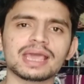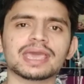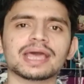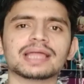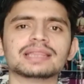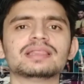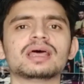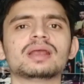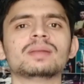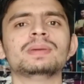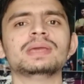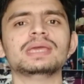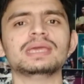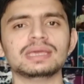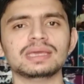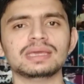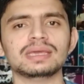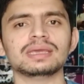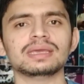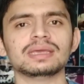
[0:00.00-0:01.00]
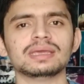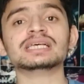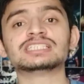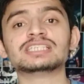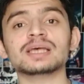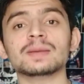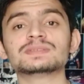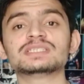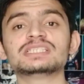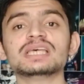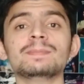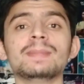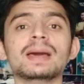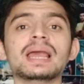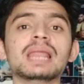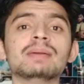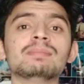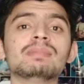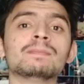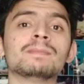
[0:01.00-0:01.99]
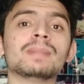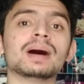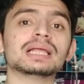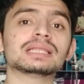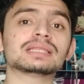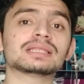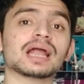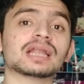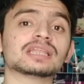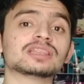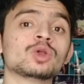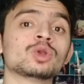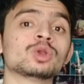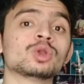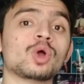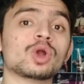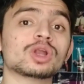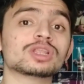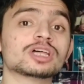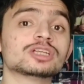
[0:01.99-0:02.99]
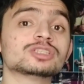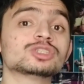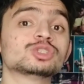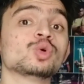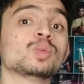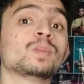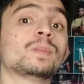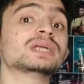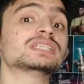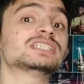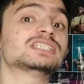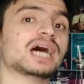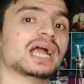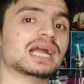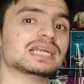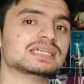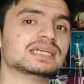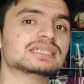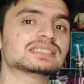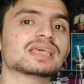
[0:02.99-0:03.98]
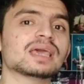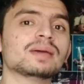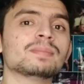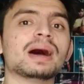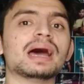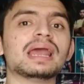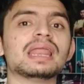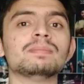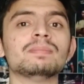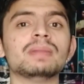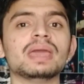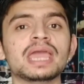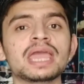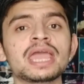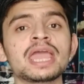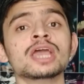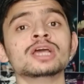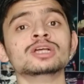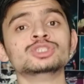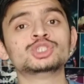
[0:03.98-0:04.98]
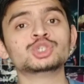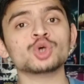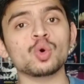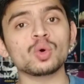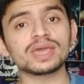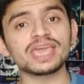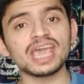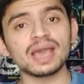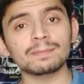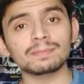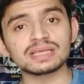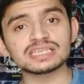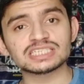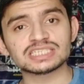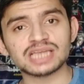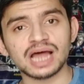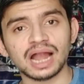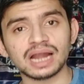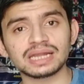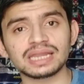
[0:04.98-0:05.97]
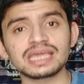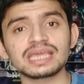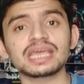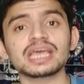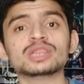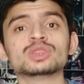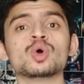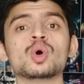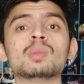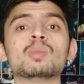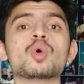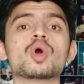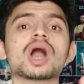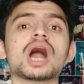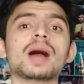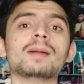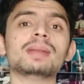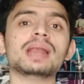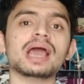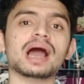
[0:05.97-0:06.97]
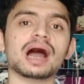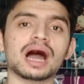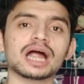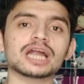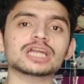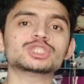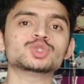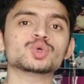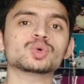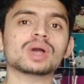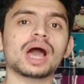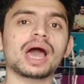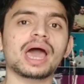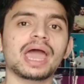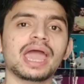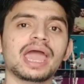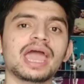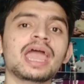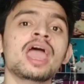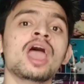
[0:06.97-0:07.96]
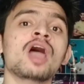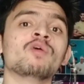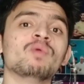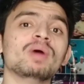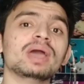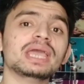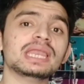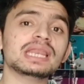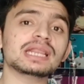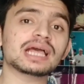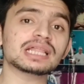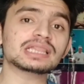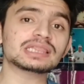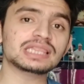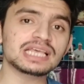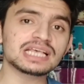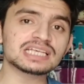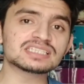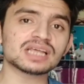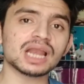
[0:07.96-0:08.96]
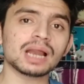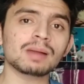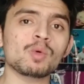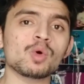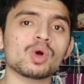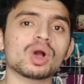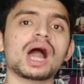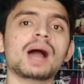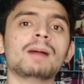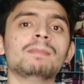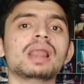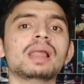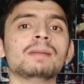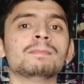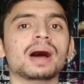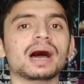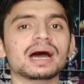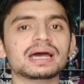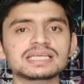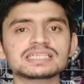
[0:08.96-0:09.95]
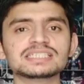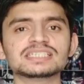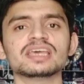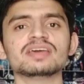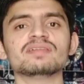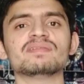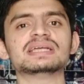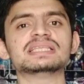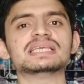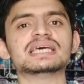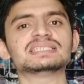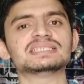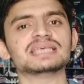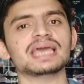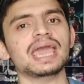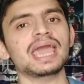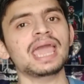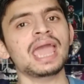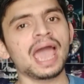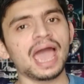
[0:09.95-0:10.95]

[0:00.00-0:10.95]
के अंदर भी सबसे पहले मैं बात करता हूं नॉर्दर्न सुपर चार्जर्स के बारे में जो कि अपनी स्टार्टिंग के दो मुकाबले हार चुका है वह इनका तीसरा मुकाबला बारिश की वजह से